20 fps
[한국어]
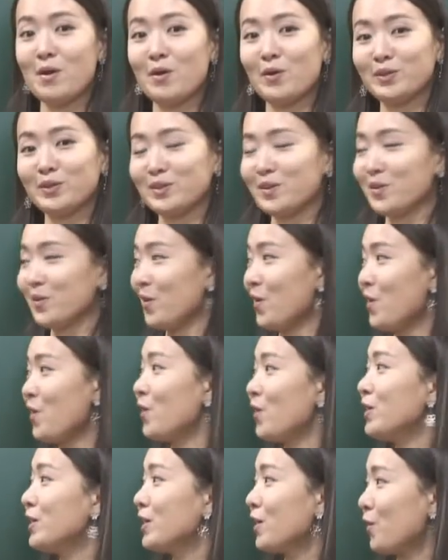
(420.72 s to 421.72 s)
배웠던
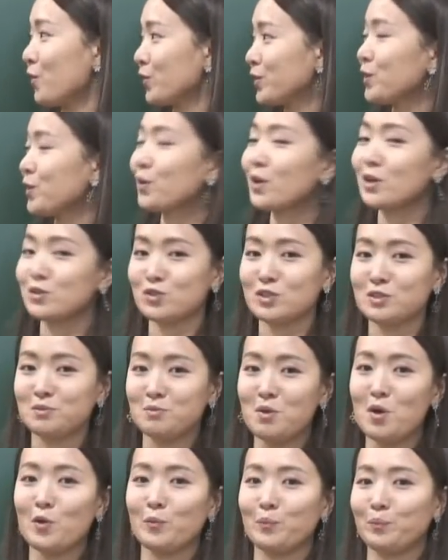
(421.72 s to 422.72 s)
거 기억해
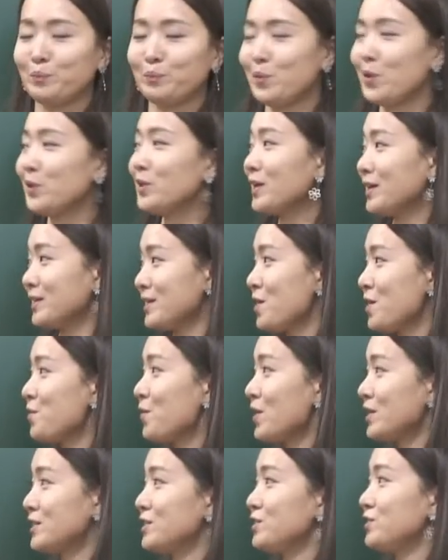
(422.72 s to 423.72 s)
주시면 편하게
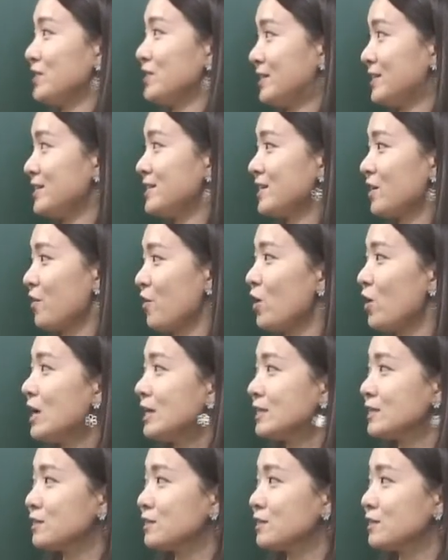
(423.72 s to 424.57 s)
사용하실 수 있으실 거예요.